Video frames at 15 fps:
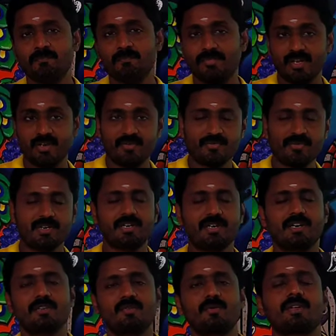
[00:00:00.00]

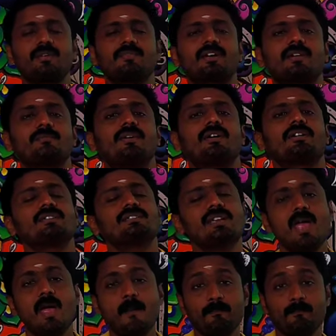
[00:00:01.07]
பிரையோஃபைட்டுகளினுடைய வகைப்பாடு
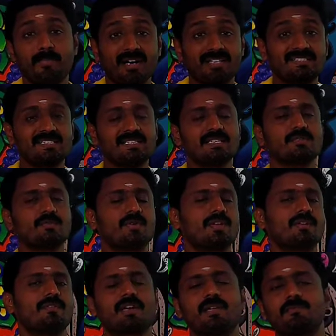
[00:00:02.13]
பாசிகளினுடைய
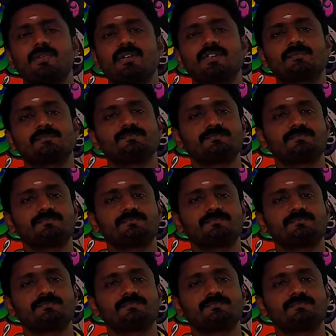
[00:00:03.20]
வகைப்பாடு